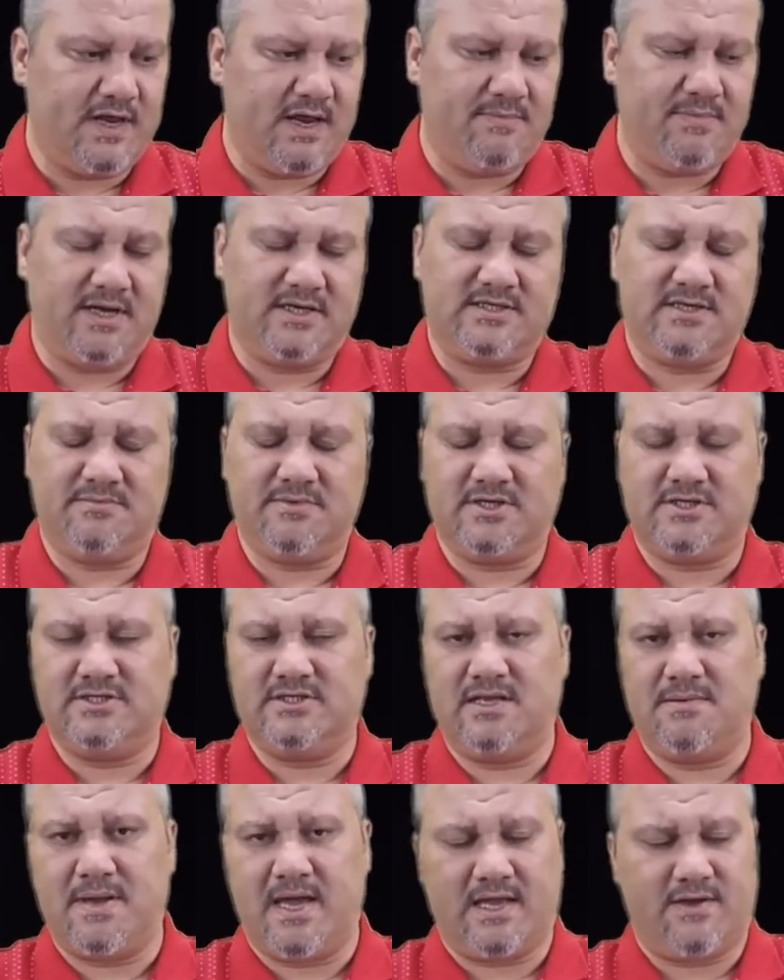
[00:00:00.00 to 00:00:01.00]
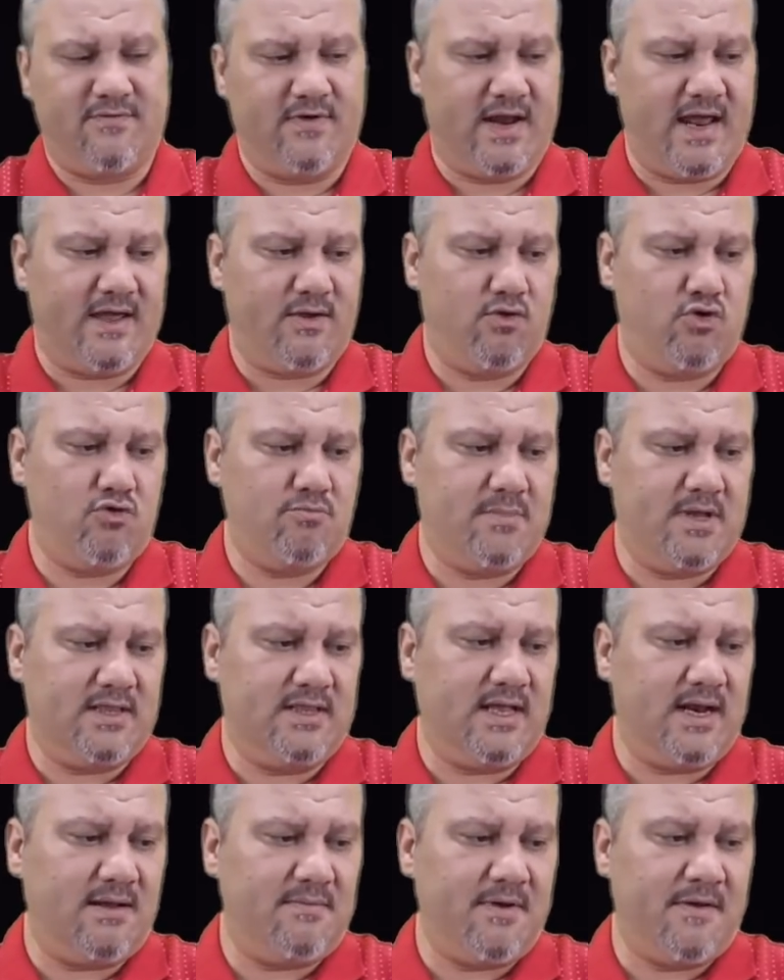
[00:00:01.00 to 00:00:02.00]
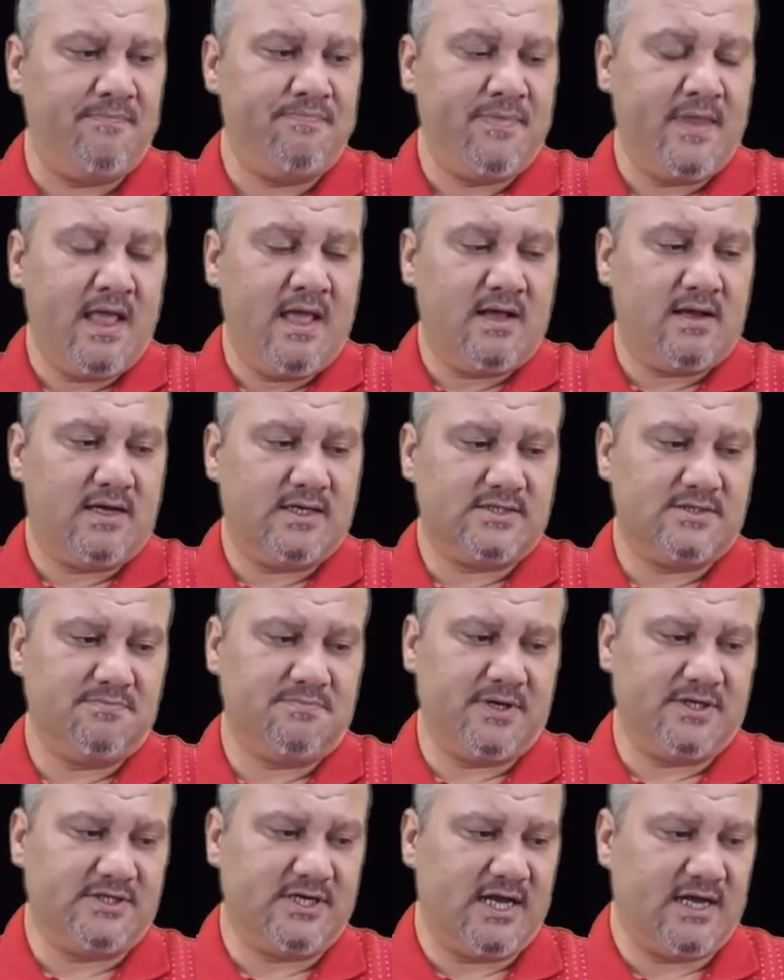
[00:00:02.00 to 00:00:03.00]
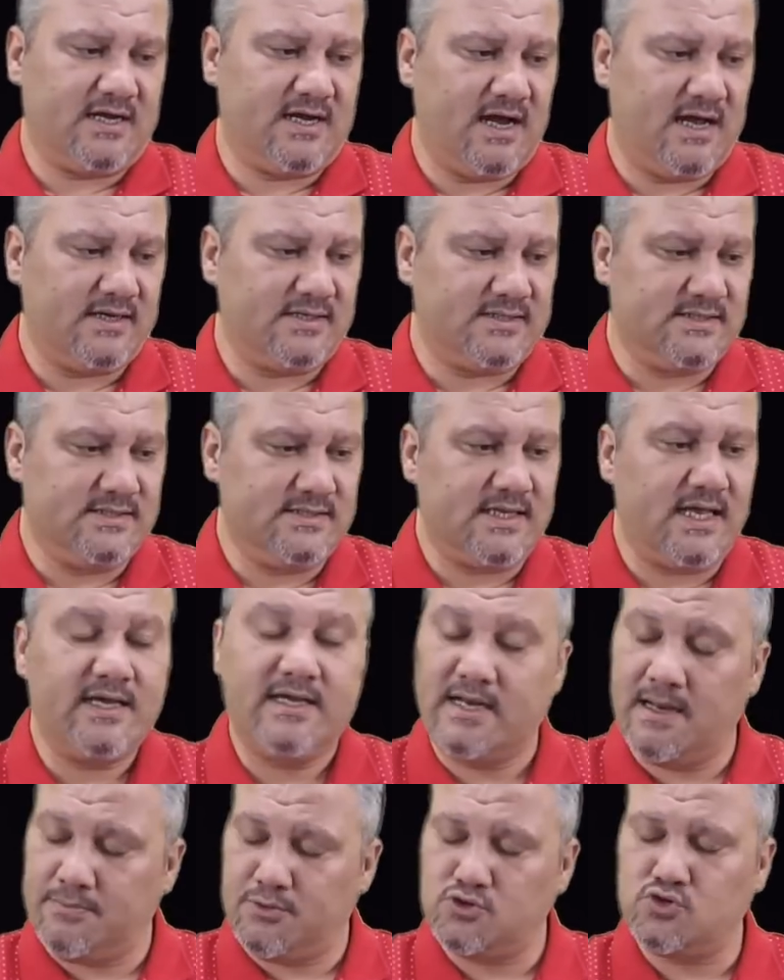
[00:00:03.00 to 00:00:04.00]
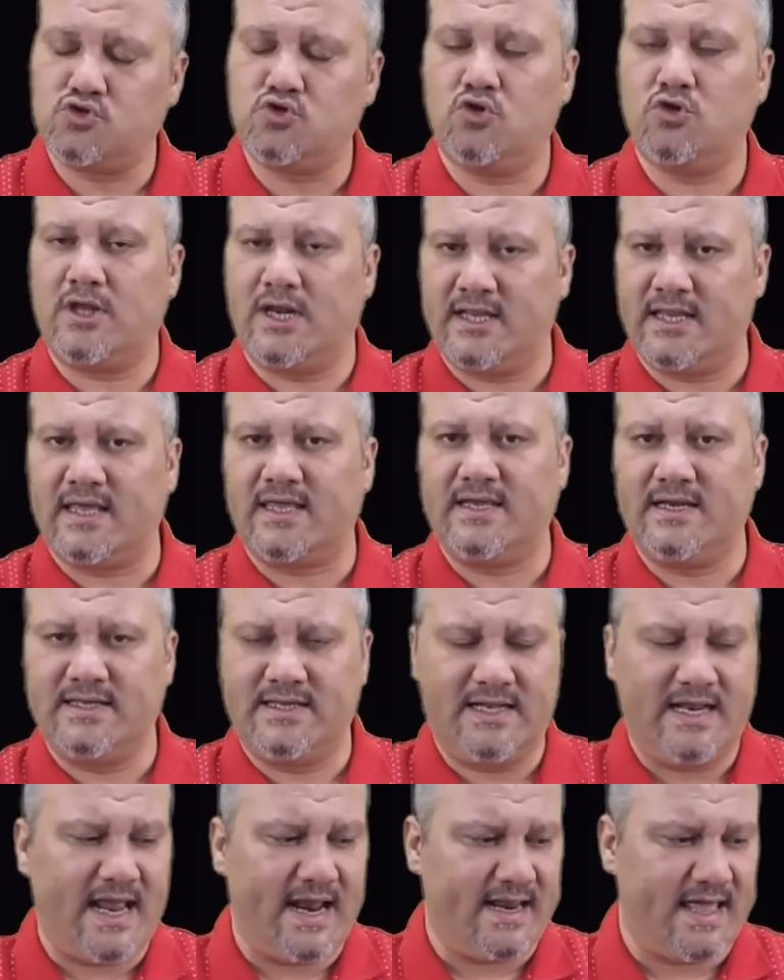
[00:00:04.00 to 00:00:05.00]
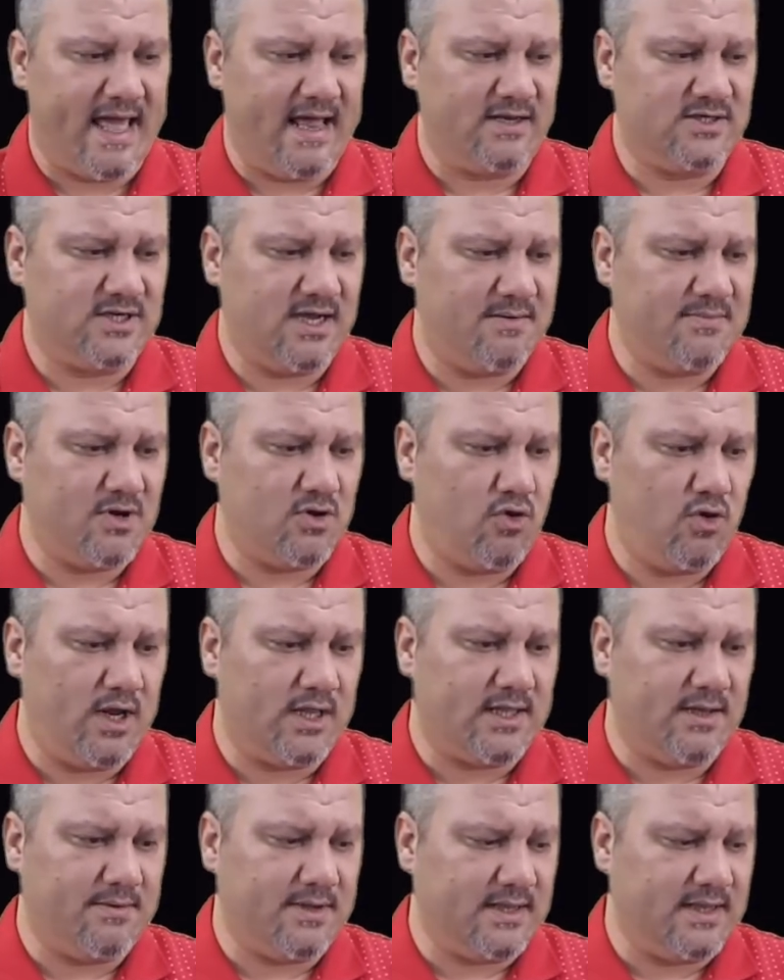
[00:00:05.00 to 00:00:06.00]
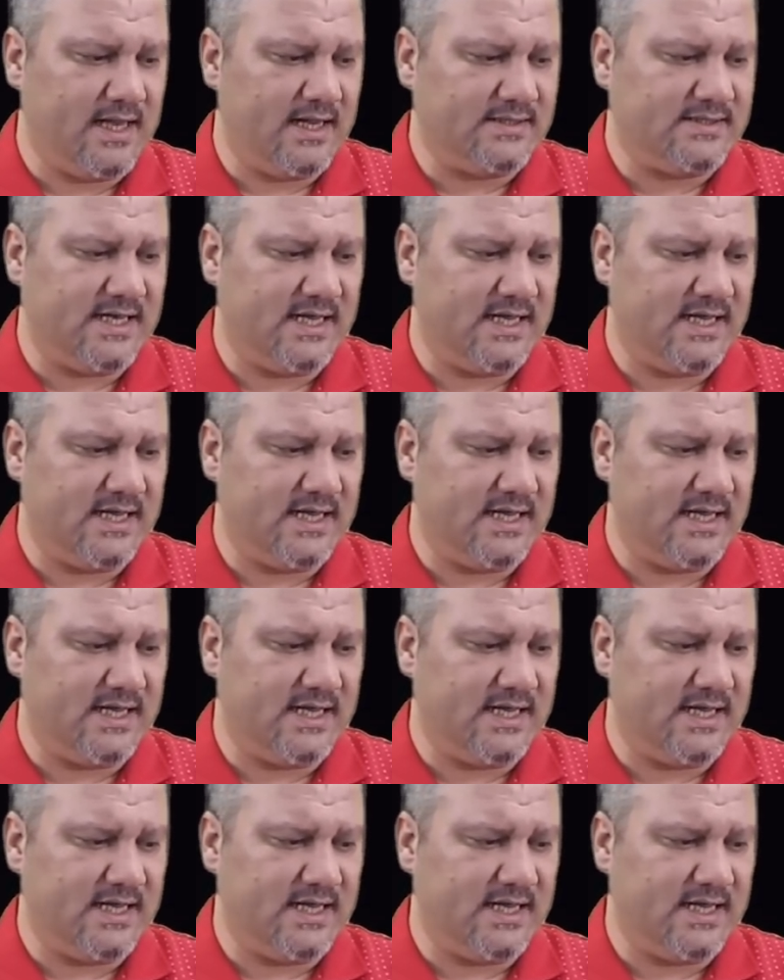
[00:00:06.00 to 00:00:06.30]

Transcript: Fenerbahçe maçında belki fena görünmediler ama Kasımpaşa karşısında yine pozisyonlara da girdiler gerçi ama gol atamadılar.